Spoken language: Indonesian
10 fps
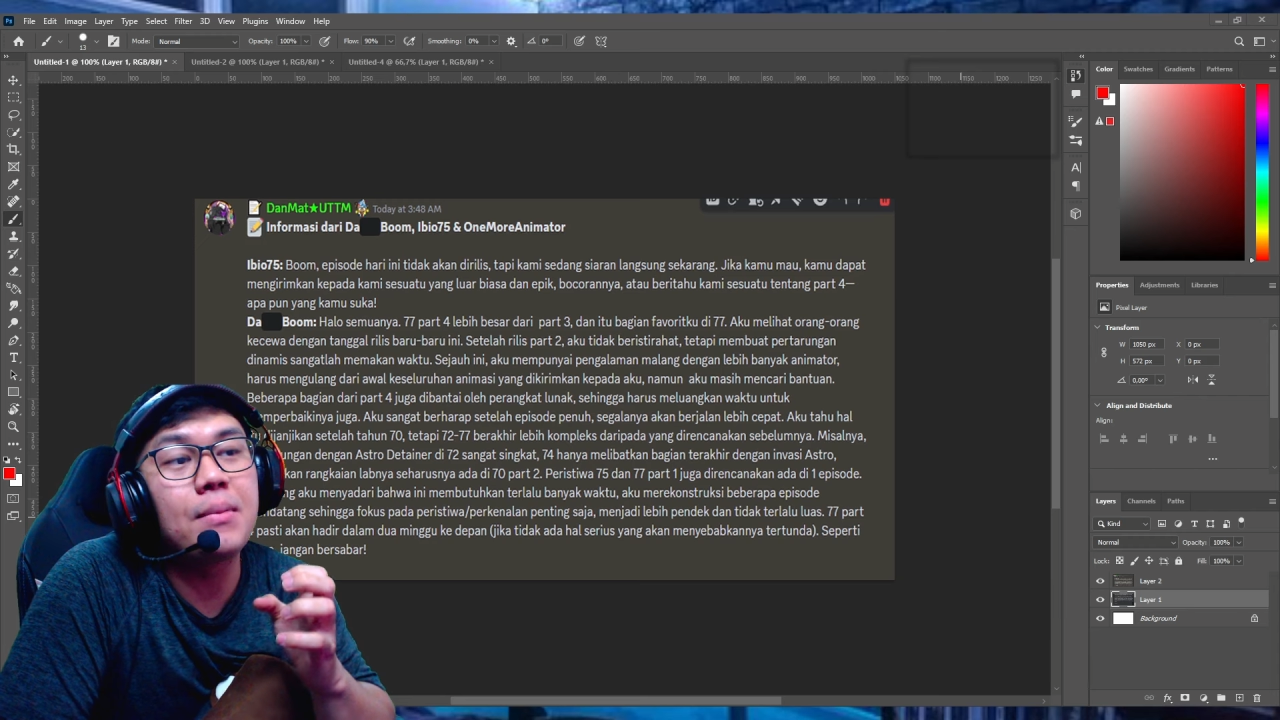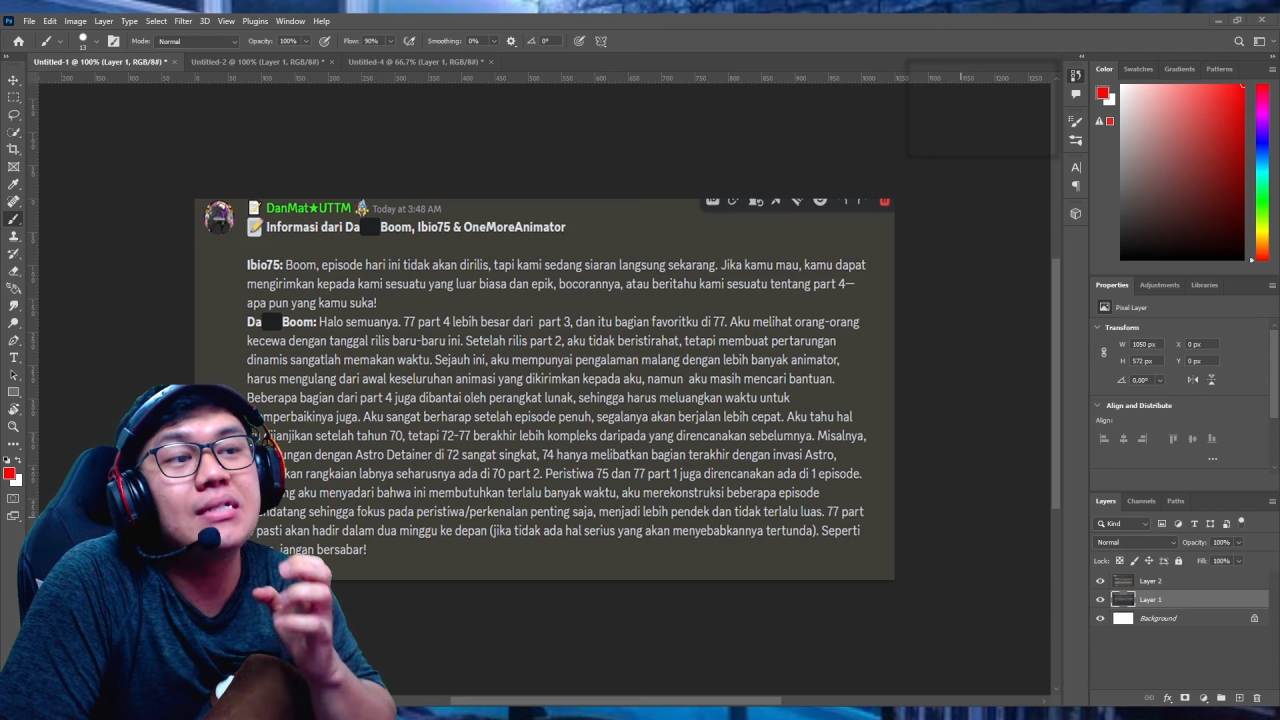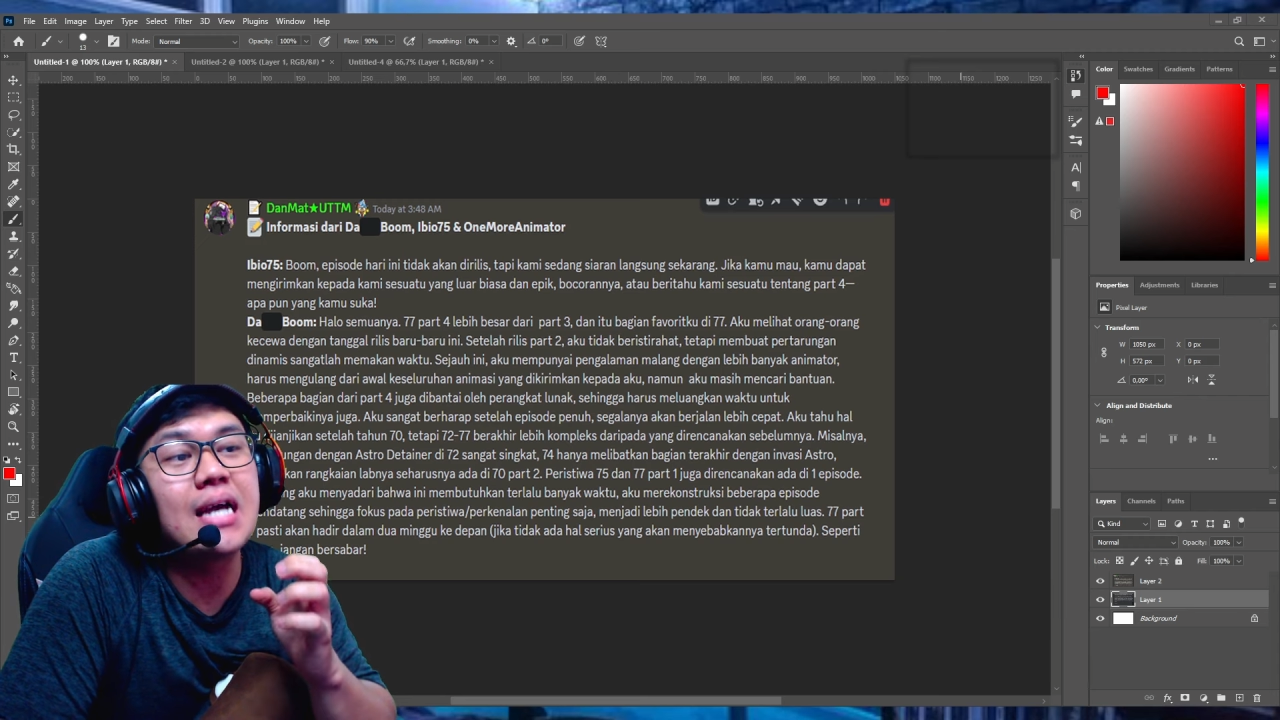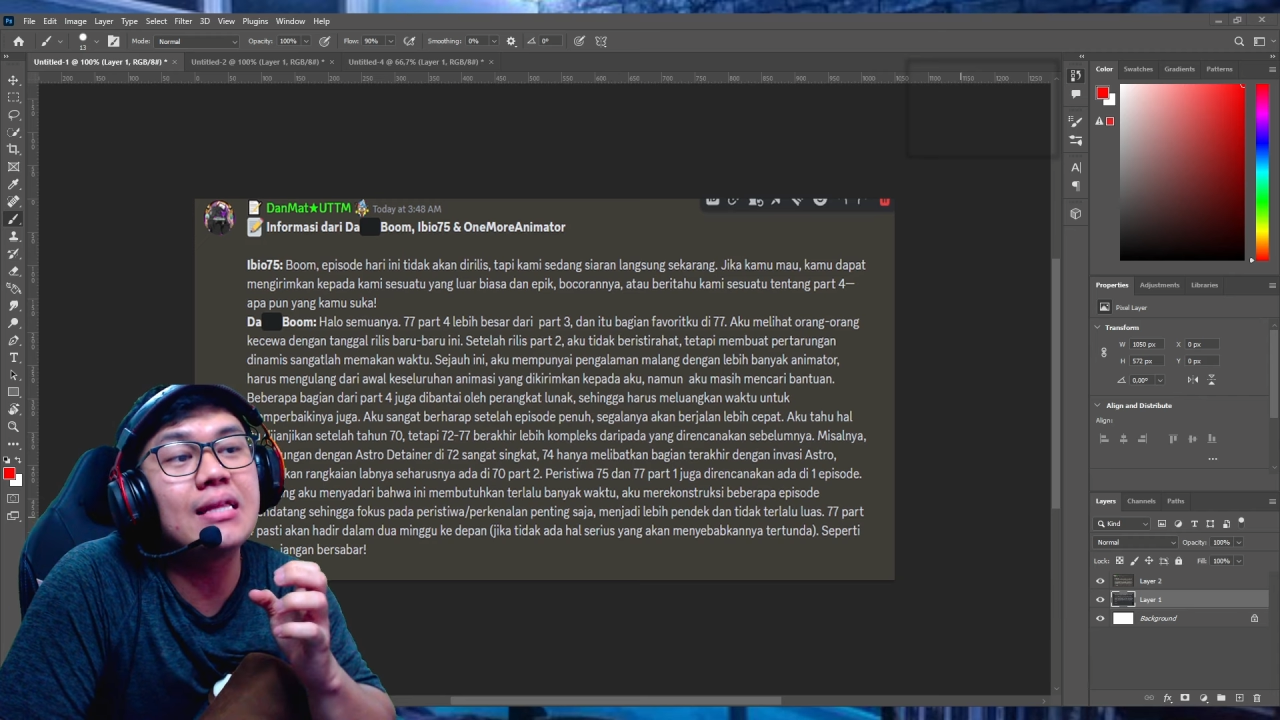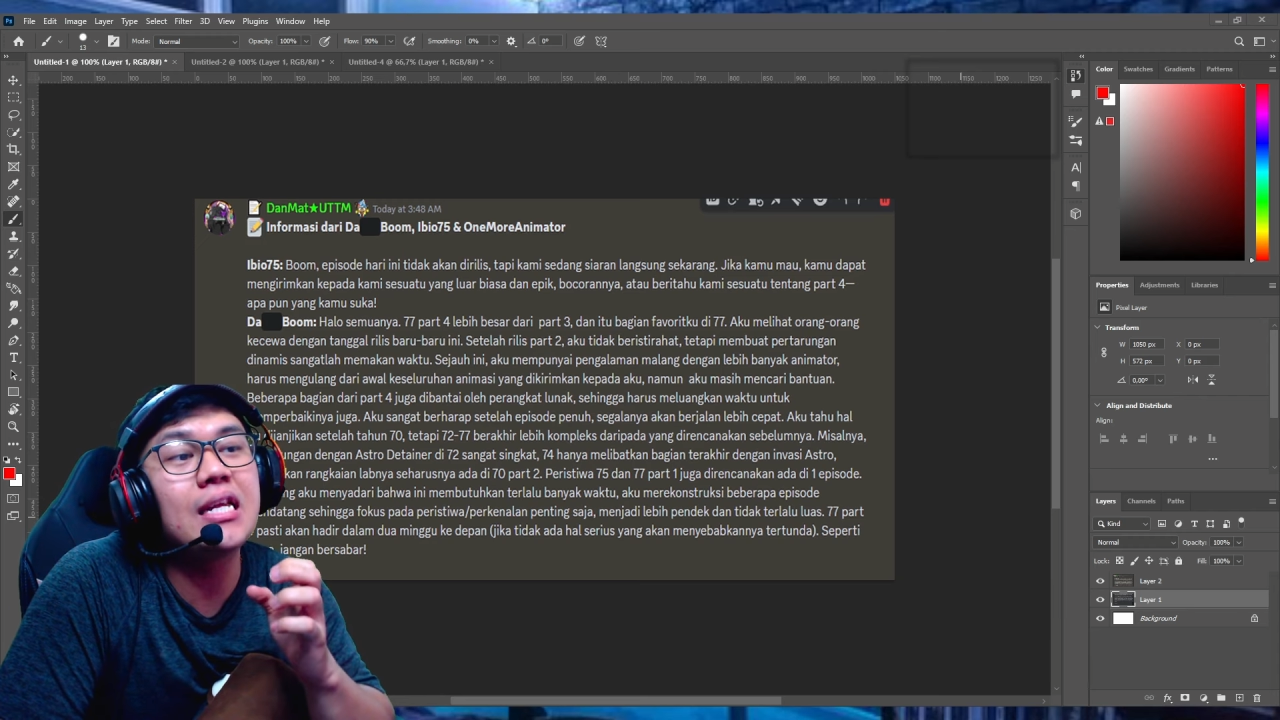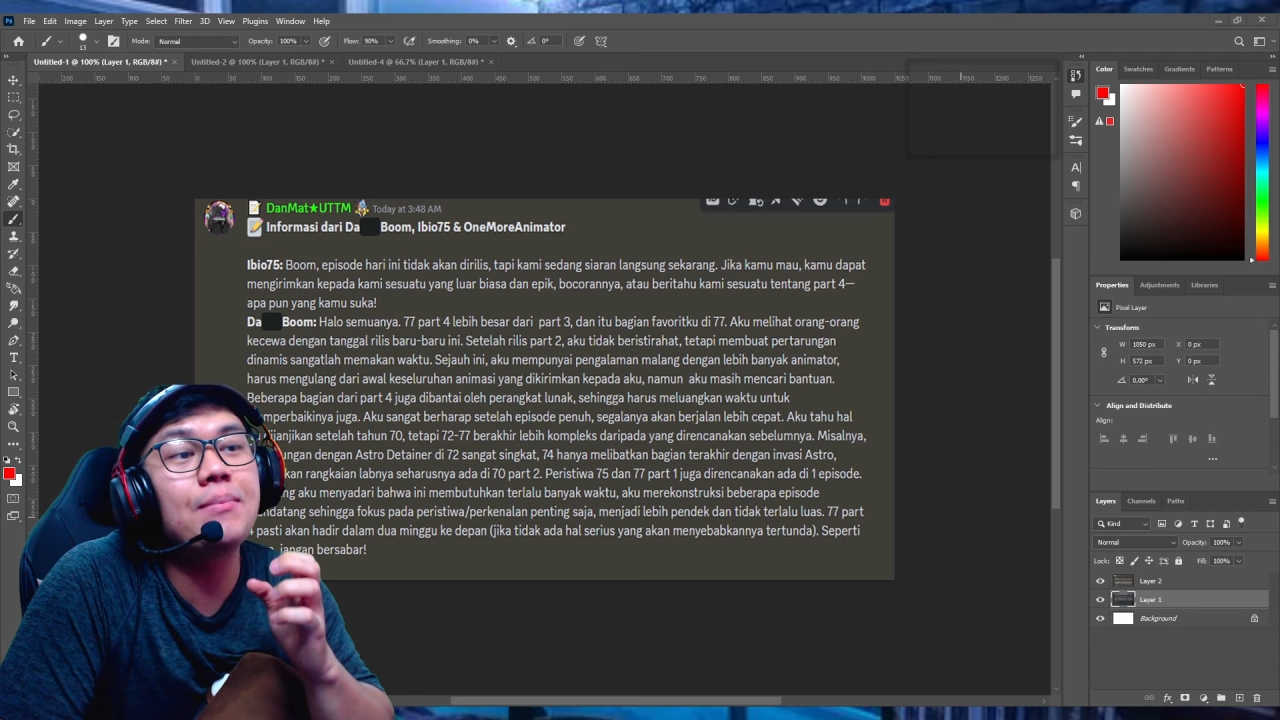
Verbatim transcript: menjadi